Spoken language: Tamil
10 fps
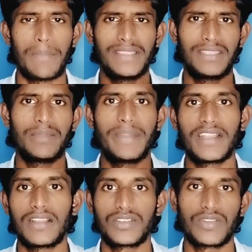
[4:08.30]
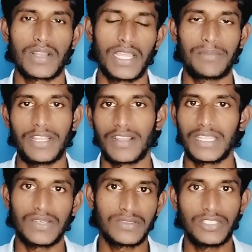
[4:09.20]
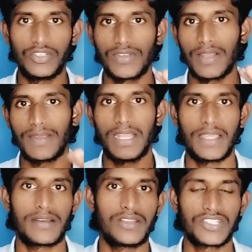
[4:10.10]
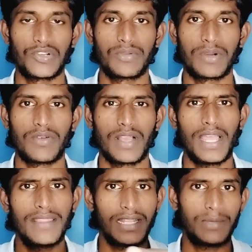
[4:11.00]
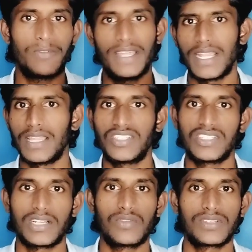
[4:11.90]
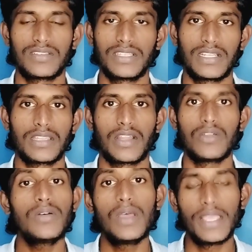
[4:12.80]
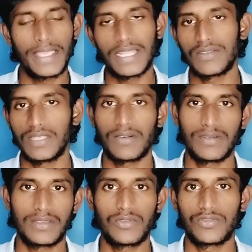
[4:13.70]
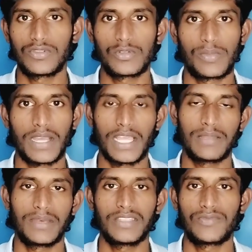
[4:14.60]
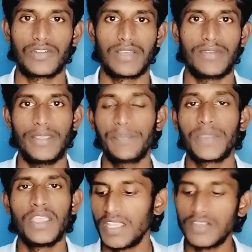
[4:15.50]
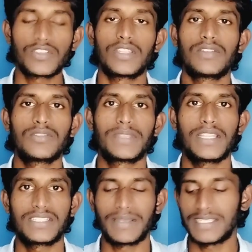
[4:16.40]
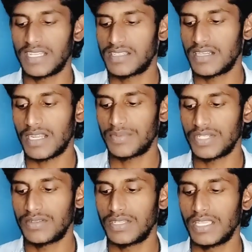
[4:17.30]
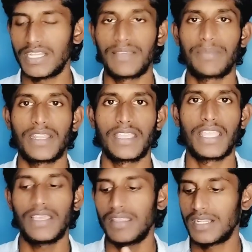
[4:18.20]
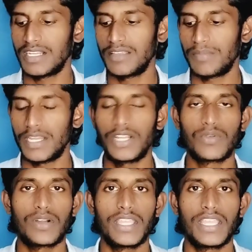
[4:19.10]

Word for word: மந்த்லி மெயின்டெனன்ஸ் ஒர்க் அப்படின்றது தான் வந்து யூஸ்வலாகவே எல்லா ஏரியாலையும் ஷட் டவுன் பண்ணுவாங்க அது இல்லாமல் வேறு ஏதாச்சும் ஷட் டவுன்ஸ் வந்து இருந்தாலும் இதில் வந்து அவங்க வந்து கொடுத்துட்ருப்பாங்க அந்த மந்த் ஃபுல்லாகவே ஸோ இதில் வந்து பார்த்திங்கன்னா சச்சின்ற ஆப்ஷன் வந்து நீங்கள் கிளிக் பண்ணிக்கிங்க அதில் கிளிக் பண்ணிவிட்டு உங்களோட